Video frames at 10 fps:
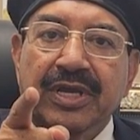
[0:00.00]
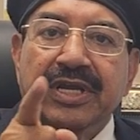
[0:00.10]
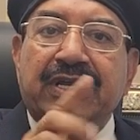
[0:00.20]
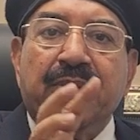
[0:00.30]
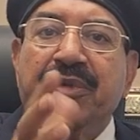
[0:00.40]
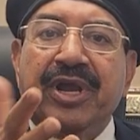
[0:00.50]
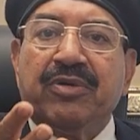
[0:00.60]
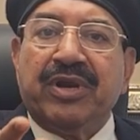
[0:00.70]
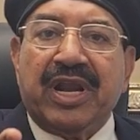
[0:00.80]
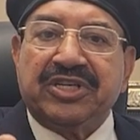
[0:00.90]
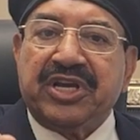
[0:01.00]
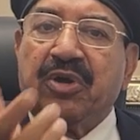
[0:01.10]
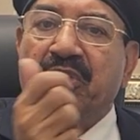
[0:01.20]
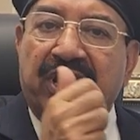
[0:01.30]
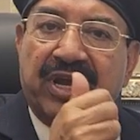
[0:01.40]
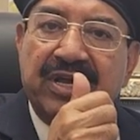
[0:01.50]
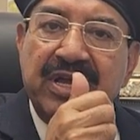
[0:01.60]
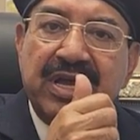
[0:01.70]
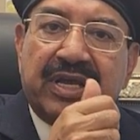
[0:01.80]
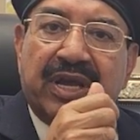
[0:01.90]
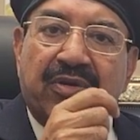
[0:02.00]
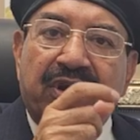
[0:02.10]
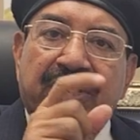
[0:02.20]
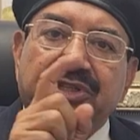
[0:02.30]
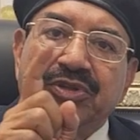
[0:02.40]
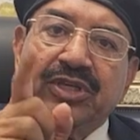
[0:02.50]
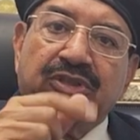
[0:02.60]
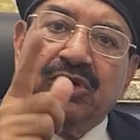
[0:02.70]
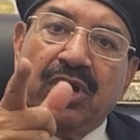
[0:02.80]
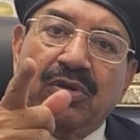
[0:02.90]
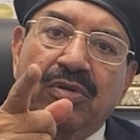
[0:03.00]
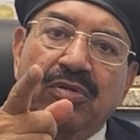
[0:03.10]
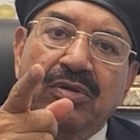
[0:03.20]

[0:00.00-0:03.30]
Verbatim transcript: এটা আমরা এখন আর আশা করি না কারণ রাজনৈতিক দলগুলো